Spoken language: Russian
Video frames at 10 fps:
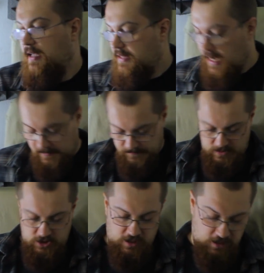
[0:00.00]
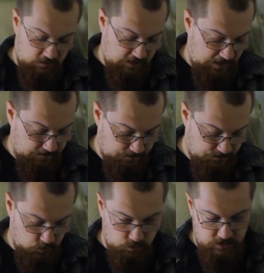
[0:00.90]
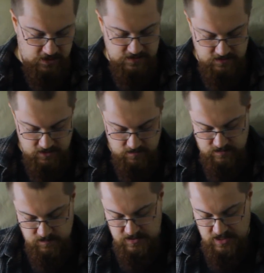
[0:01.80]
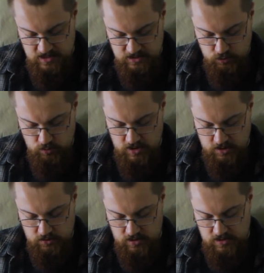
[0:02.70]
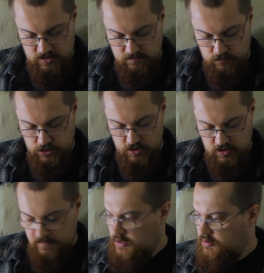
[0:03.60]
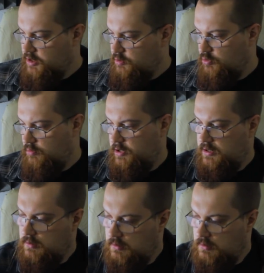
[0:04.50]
Так, значит, открываем. Тут есть как бы специальная штука, которую отр можно оторвать, но она неудобная.